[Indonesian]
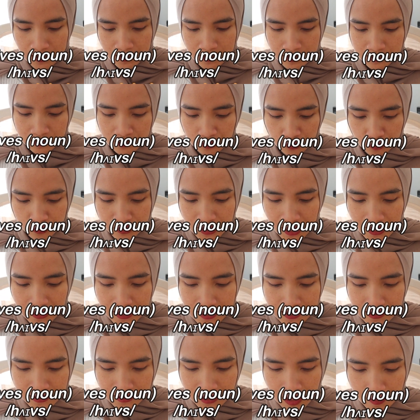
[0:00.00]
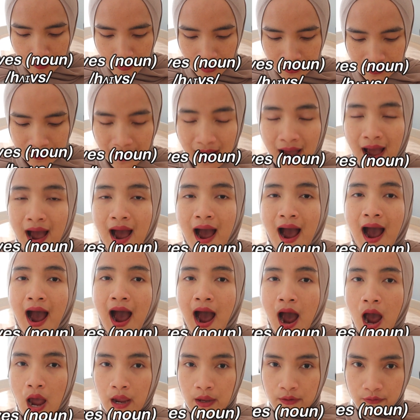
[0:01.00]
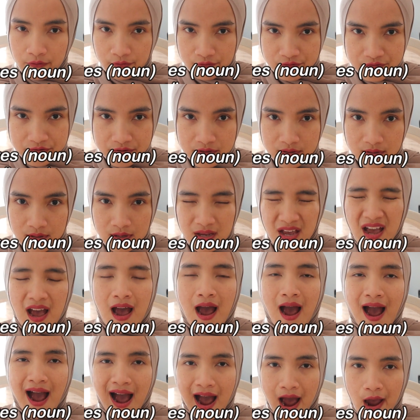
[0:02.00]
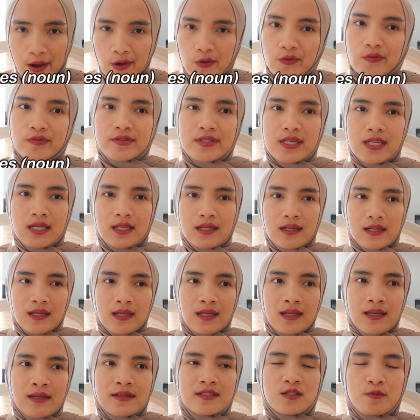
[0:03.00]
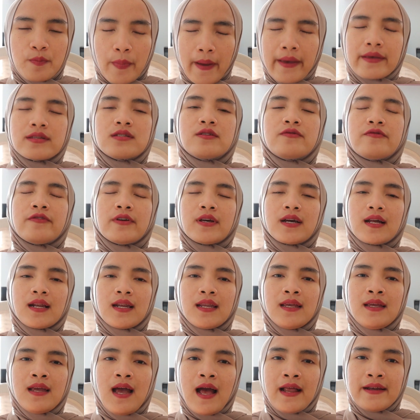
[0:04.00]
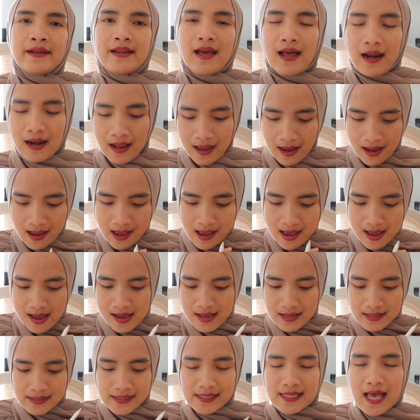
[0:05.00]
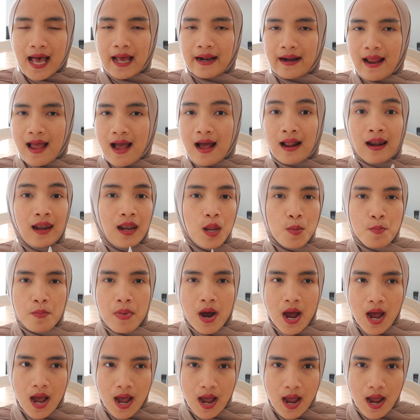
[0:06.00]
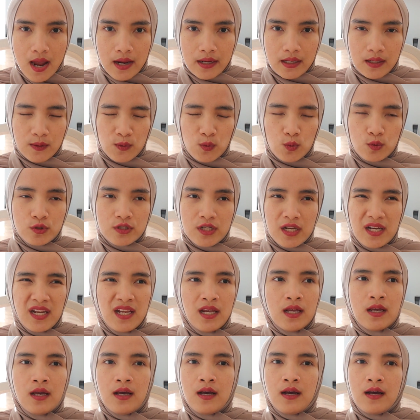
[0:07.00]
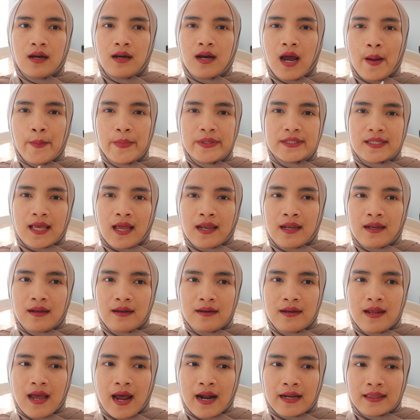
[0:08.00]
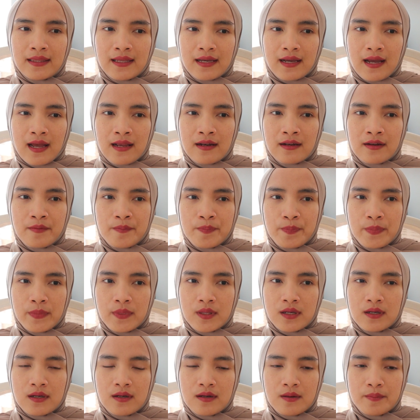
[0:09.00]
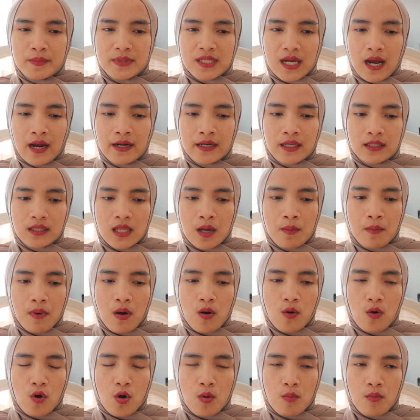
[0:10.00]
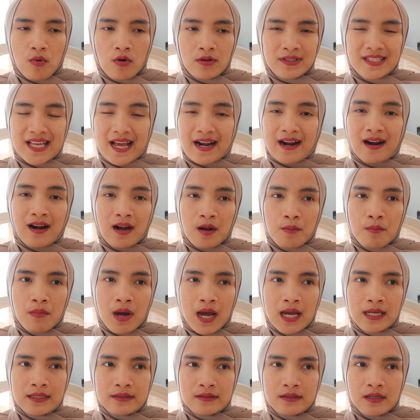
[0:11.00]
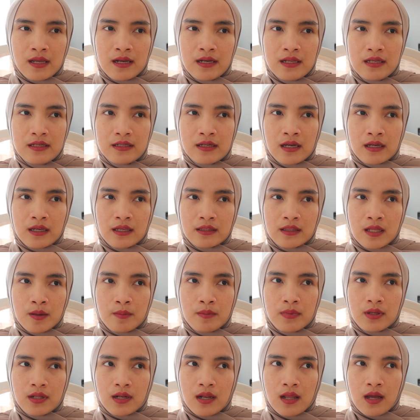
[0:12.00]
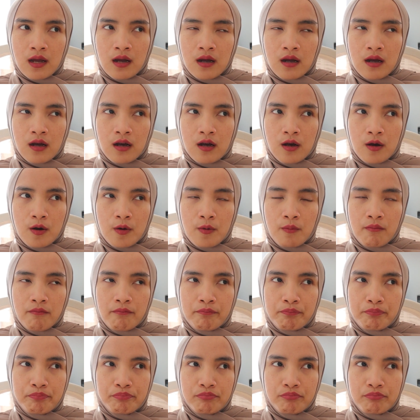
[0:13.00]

Nah, terus ada yang namanya hives. Hives ini specifically adalah sarang lebah gitu jadi nggak bisa diartikan e, misalkan kita mau ngomong sarang lebah jadinya kita bilang um,